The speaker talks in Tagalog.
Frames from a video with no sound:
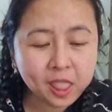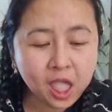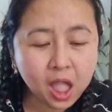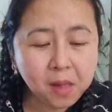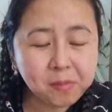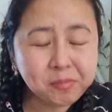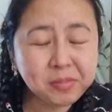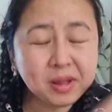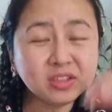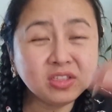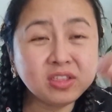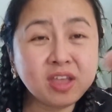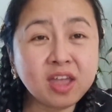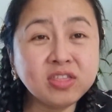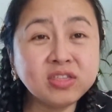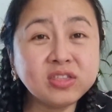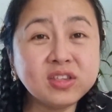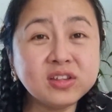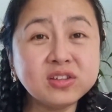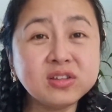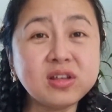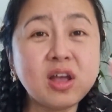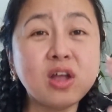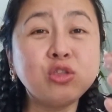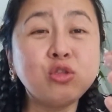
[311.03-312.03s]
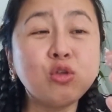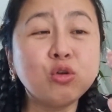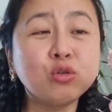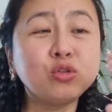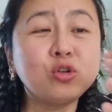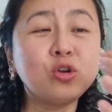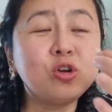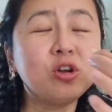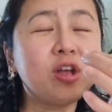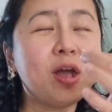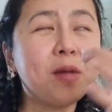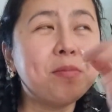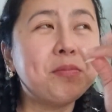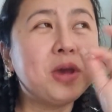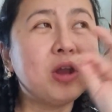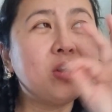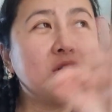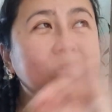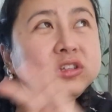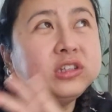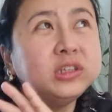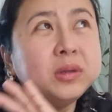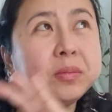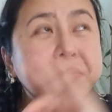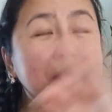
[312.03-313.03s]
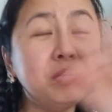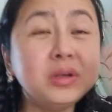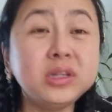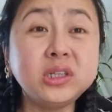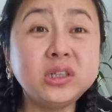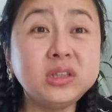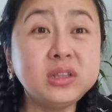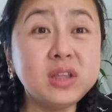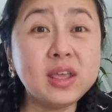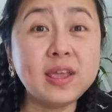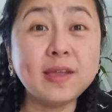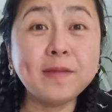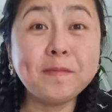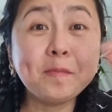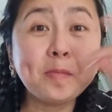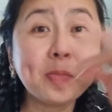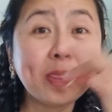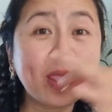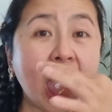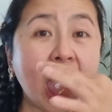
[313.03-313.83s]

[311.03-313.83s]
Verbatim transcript: pag dentist ka, doktor ka, mayroong isang building.